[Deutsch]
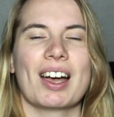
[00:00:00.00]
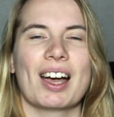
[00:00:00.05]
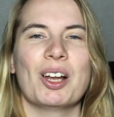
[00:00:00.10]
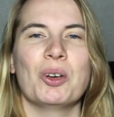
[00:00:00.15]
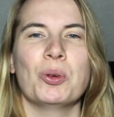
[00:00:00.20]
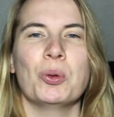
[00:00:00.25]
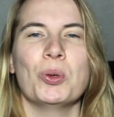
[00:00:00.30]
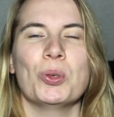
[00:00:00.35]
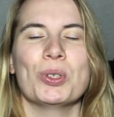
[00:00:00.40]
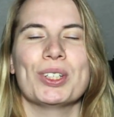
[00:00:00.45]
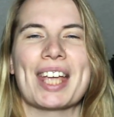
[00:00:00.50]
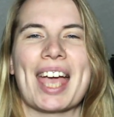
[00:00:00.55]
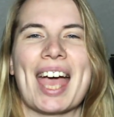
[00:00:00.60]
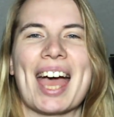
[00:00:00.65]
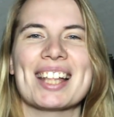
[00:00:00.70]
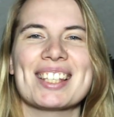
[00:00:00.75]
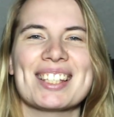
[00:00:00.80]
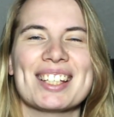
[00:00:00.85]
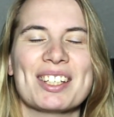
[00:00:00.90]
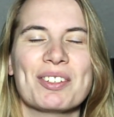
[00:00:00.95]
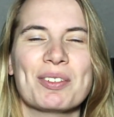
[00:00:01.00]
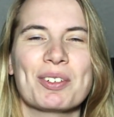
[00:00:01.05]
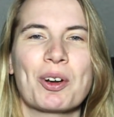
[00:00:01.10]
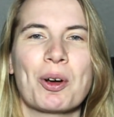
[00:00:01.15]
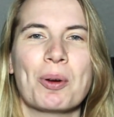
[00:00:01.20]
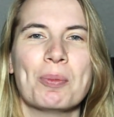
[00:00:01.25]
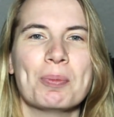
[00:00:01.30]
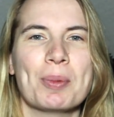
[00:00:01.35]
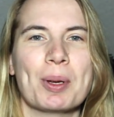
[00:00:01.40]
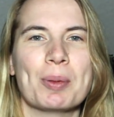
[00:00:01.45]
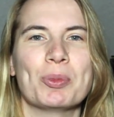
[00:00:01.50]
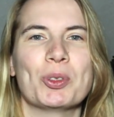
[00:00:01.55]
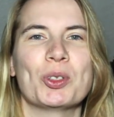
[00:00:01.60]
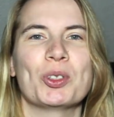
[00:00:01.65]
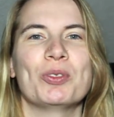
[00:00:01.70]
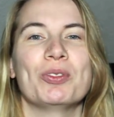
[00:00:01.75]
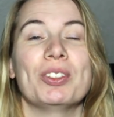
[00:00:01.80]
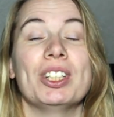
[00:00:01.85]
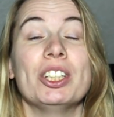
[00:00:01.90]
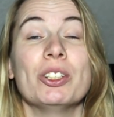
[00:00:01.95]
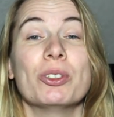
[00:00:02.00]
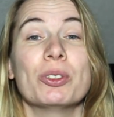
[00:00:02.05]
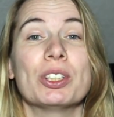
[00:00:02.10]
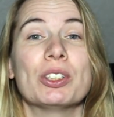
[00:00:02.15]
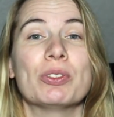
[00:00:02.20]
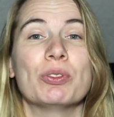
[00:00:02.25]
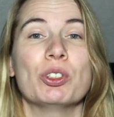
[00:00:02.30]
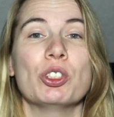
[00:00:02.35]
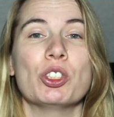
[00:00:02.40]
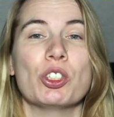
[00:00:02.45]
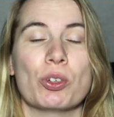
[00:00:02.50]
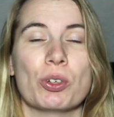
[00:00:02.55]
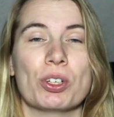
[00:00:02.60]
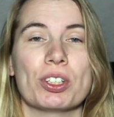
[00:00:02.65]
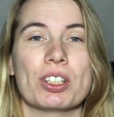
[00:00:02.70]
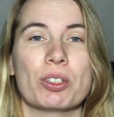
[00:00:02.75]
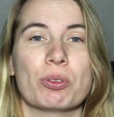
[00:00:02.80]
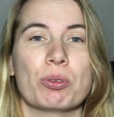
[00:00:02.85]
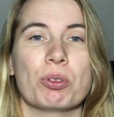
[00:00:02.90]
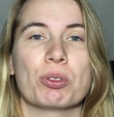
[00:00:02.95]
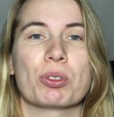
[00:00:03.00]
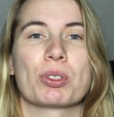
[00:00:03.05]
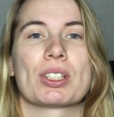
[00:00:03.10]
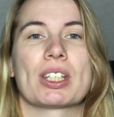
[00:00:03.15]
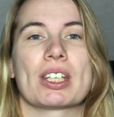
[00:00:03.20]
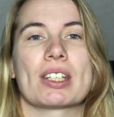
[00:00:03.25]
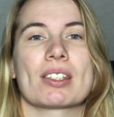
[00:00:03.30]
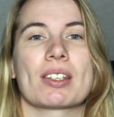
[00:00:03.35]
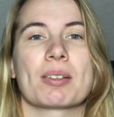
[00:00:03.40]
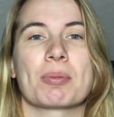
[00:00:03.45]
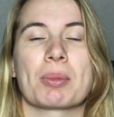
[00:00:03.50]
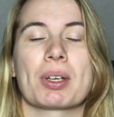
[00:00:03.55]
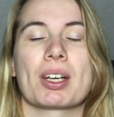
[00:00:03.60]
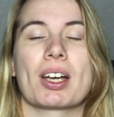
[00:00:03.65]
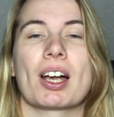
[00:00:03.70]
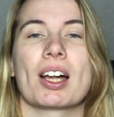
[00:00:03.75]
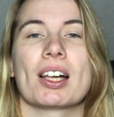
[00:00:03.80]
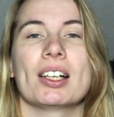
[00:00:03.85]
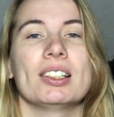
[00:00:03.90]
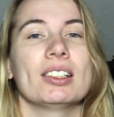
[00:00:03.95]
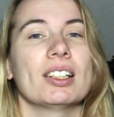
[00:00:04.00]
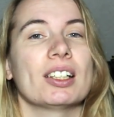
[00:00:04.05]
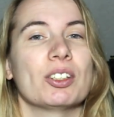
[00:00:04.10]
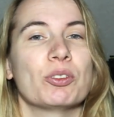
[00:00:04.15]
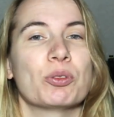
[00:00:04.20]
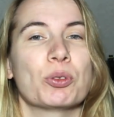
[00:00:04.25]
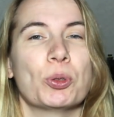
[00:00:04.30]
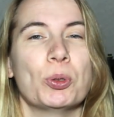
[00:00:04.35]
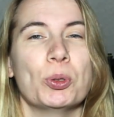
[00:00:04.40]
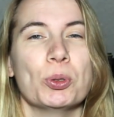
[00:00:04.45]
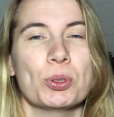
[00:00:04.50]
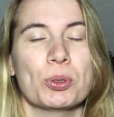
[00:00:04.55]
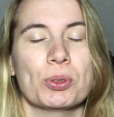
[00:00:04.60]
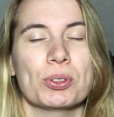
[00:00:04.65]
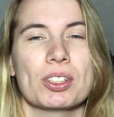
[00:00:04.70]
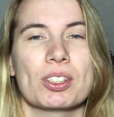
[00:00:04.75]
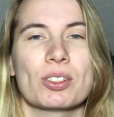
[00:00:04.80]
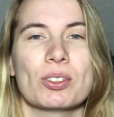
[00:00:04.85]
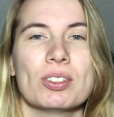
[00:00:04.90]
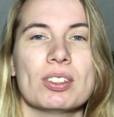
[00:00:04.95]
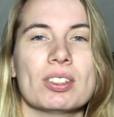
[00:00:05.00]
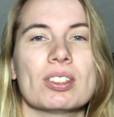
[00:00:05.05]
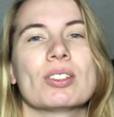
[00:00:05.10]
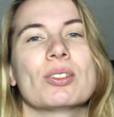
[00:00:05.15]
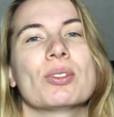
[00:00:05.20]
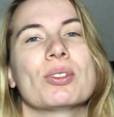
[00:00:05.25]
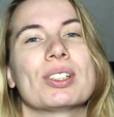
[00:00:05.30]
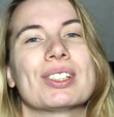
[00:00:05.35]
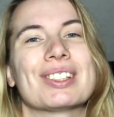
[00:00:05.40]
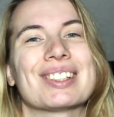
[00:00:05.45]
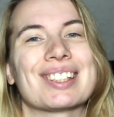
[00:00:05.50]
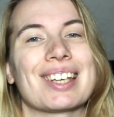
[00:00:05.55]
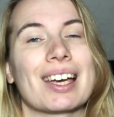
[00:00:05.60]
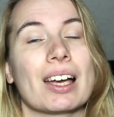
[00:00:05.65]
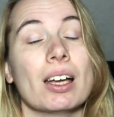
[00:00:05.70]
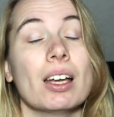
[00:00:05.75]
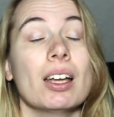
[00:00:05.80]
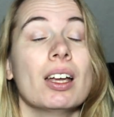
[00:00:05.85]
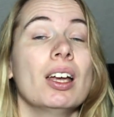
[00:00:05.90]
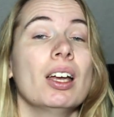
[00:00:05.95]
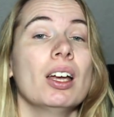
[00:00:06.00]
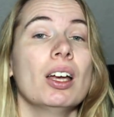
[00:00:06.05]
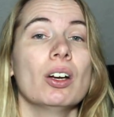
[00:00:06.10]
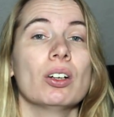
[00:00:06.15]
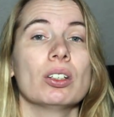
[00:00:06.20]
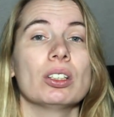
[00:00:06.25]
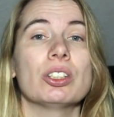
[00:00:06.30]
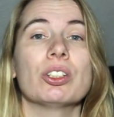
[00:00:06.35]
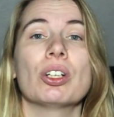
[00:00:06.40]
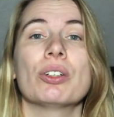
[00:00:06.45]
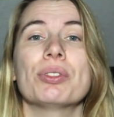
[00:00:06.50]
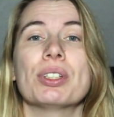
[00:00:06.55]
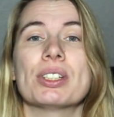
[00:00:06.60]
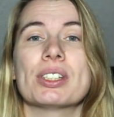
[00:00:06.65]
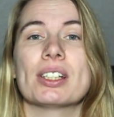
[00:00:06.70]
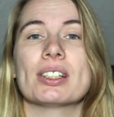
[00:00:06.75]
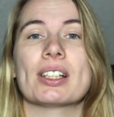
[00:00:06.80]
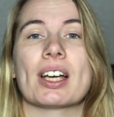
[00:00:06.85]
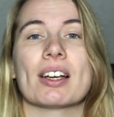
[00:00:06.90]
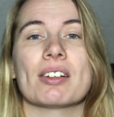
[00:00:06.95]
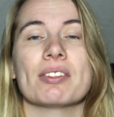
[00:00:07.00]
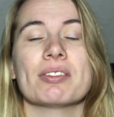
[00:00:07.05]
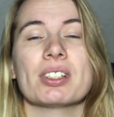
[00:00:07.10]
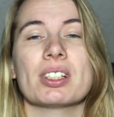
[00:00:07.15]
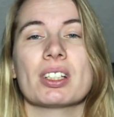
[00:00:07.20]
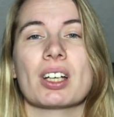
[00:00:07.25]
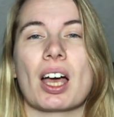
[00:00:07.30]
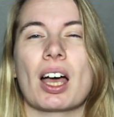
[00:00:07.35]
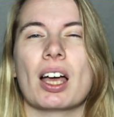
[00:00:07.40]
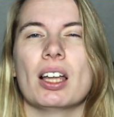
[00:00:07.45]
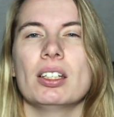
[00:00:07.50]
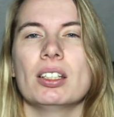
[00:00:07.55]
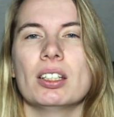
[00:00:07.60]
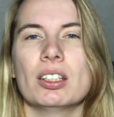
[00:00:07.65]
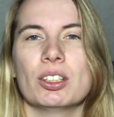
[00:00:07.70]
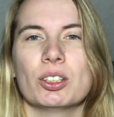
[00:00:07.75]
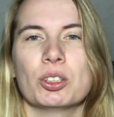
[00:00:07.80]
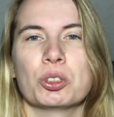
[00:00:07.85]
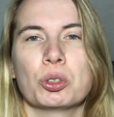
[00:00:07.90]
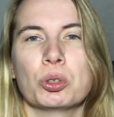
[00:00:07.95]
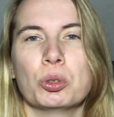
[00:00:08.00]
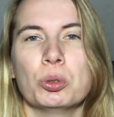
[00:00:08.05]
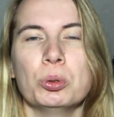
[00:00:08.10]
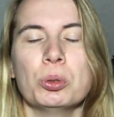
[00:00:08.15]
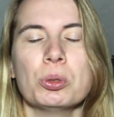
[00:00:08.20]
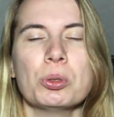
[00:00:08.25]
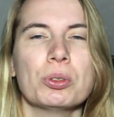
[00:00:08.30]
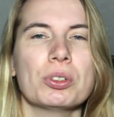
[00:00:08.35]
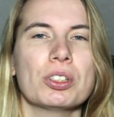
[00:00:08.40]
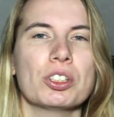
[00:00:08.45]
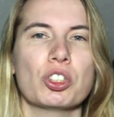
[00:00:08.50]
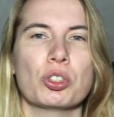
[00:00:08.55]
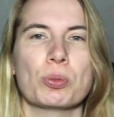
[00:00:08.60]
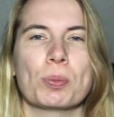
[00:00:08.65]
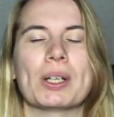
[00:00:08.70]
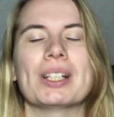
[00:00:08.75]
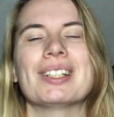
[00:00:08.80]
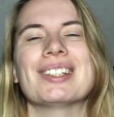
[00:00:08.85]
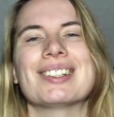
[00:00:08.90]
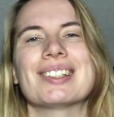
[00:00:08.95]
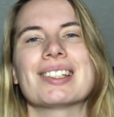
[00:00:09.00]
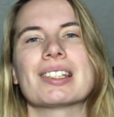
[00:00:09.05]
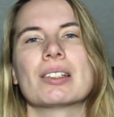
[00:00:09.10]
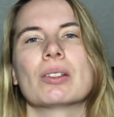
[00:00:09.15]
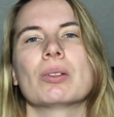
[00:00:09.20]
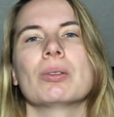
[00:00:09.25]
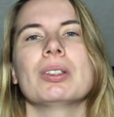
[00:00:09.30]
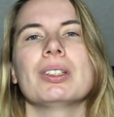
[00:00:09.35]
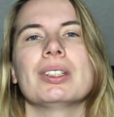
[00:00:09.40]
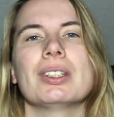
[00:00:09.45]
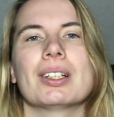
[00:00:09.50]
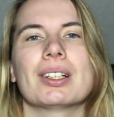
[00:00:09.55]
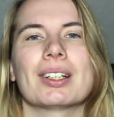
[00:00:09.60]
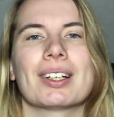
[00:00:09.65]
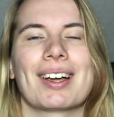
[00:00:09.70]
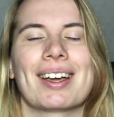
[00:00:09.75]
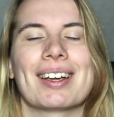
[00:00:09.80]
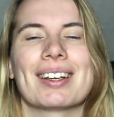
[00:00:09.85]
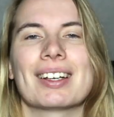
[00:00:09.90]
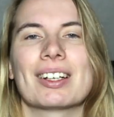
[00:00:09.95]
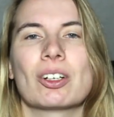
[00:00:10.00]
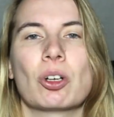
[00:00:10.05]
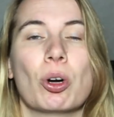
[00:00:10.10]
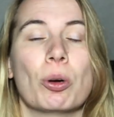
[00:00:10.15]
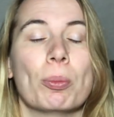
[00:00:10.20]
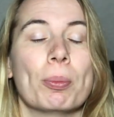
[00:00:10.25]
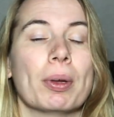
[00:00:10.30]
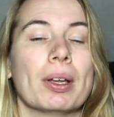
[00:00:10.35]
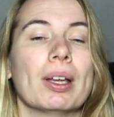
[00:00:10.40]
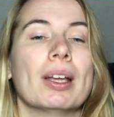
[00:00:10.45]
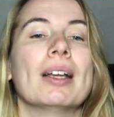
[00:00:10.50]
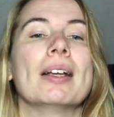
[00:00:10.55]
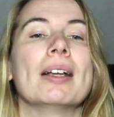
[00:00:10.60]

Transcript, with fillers: Hallo und herzlich willkommen beim neuen Video. Ich wünsche euch natürlich zunächst einmal allen ein frohes und gesundes neues Jahr und ich hoffe, ihr seid einfach alle gut und entspannt ins neue Jahr reingekommen.